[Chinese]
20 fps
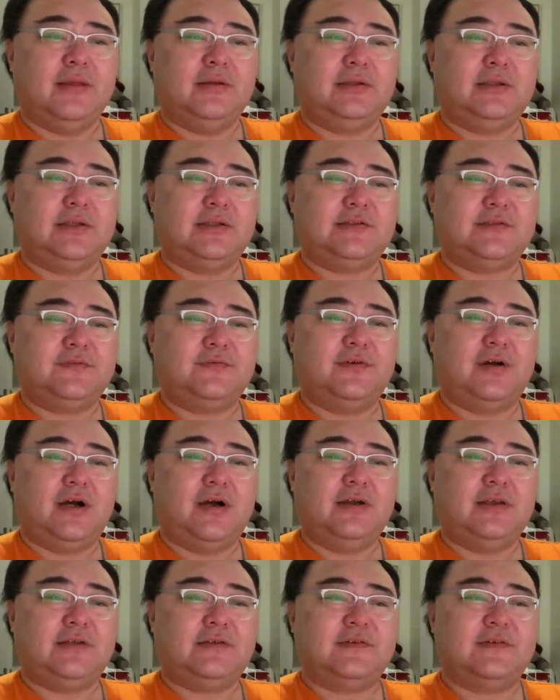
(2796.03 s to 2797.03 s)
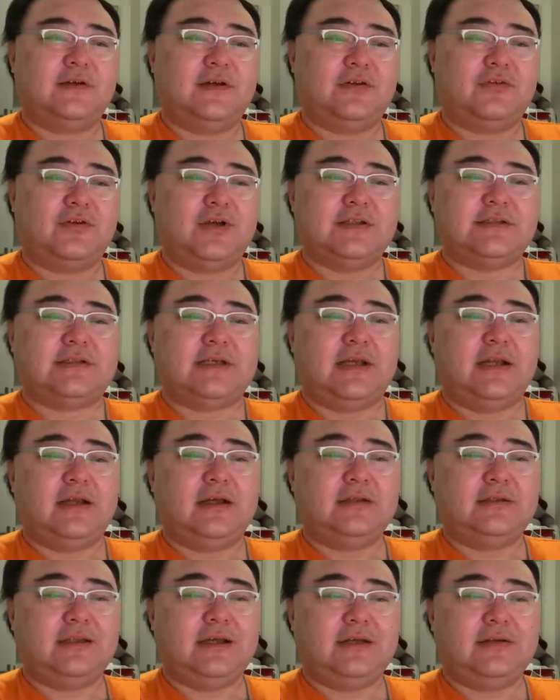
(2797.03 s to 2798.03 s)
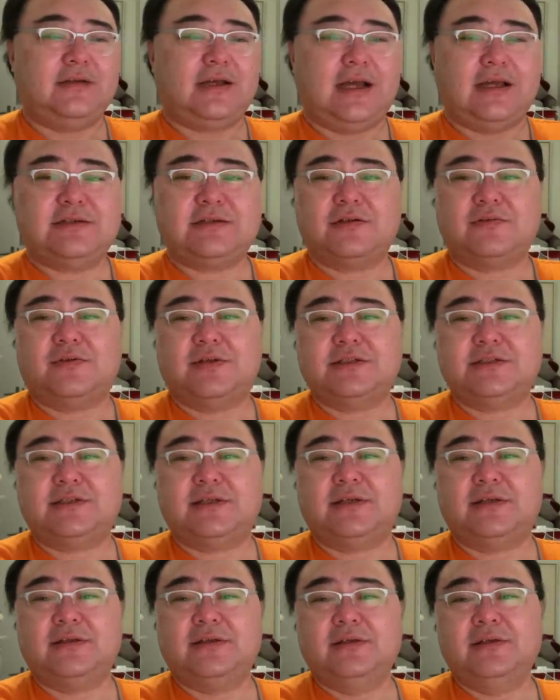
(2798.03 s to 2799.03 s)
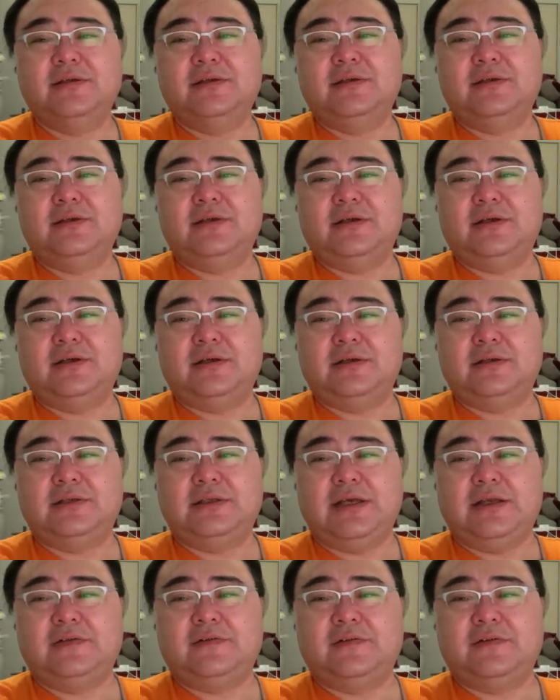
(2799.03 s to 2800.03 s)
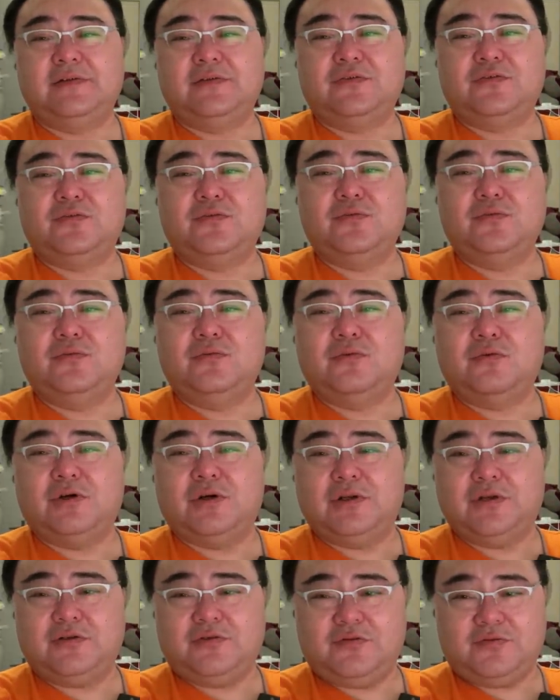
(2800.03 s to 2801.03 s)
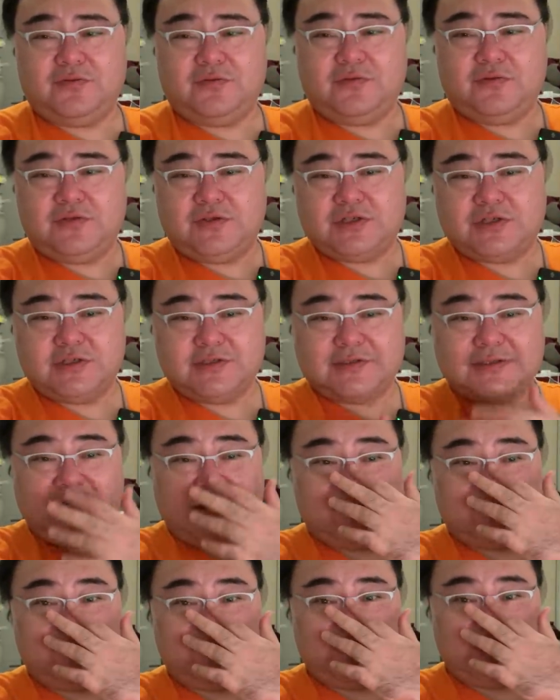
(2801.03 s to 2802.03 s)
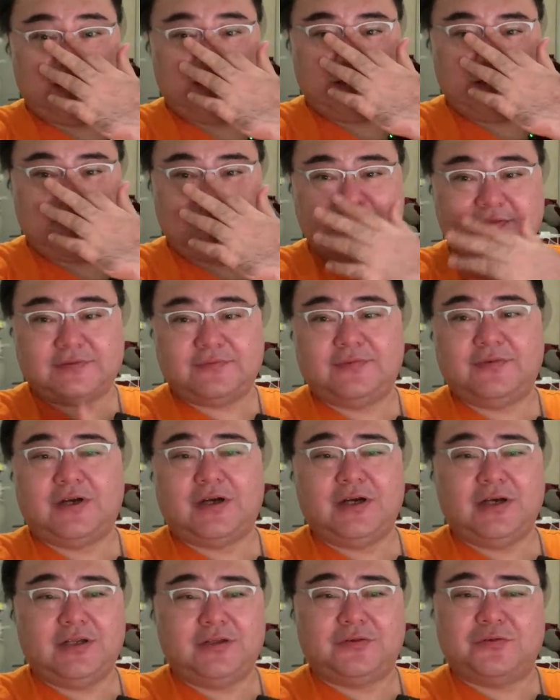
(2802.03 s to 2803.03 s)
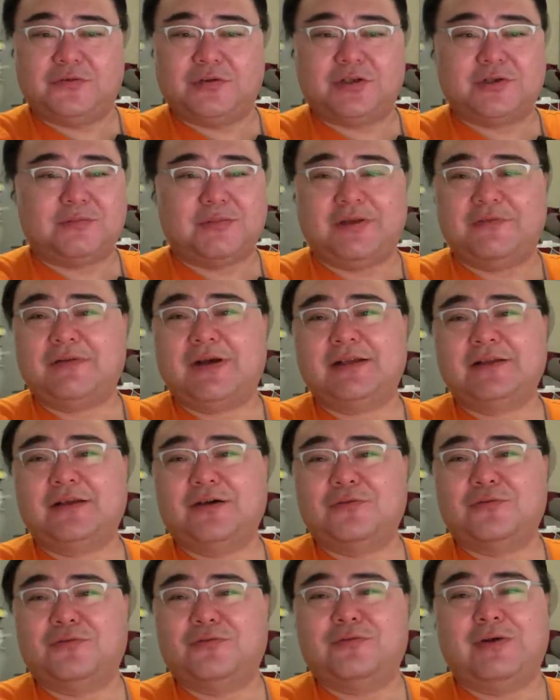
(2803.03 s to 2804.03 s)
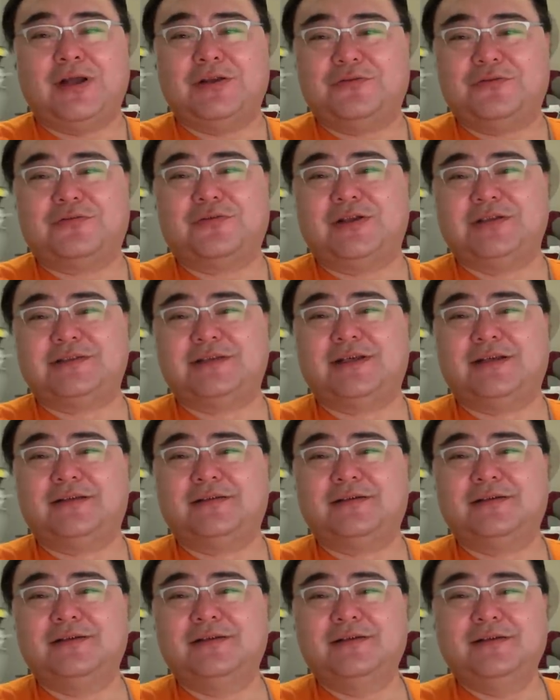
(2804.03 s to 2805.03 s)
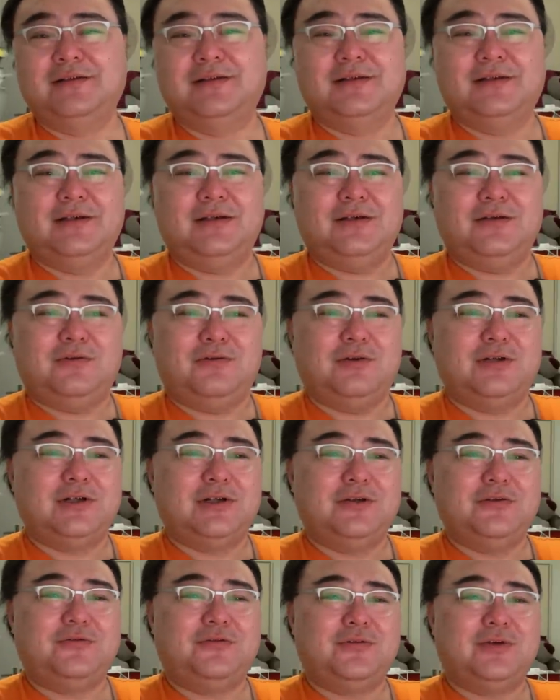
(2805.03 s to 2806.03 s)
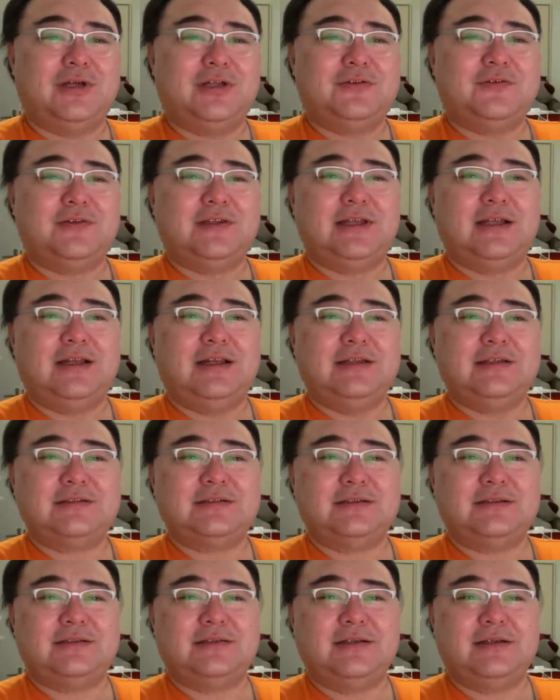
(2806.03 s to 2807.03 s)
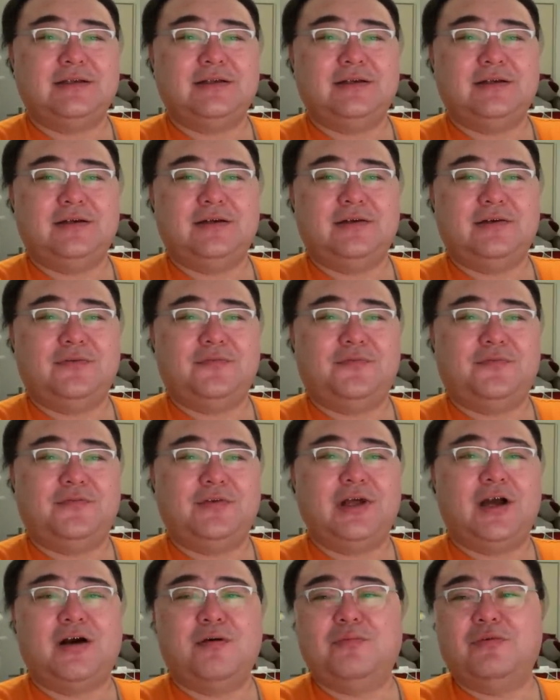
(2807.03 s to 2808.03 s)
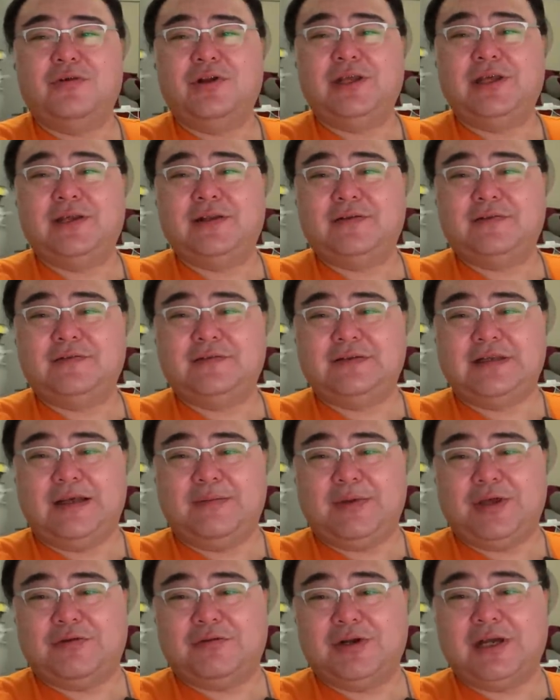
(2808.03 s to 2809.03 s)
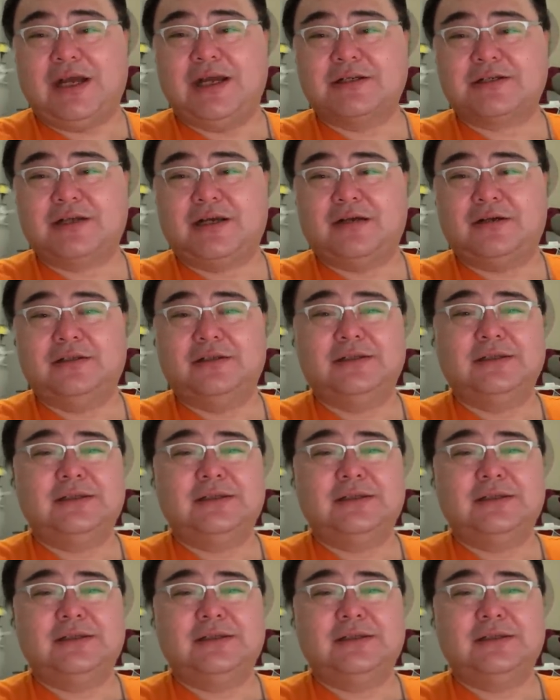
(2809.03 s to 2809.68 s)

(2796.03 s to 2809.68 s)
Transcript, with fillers: 顶级富豪已经很赚钱了，但是还想赚钱，但是中国制造出来的顶级富豪很多是没法到国外去赚钱的。或者举个最简单的例子，这个福耀玻璃在美国开厂，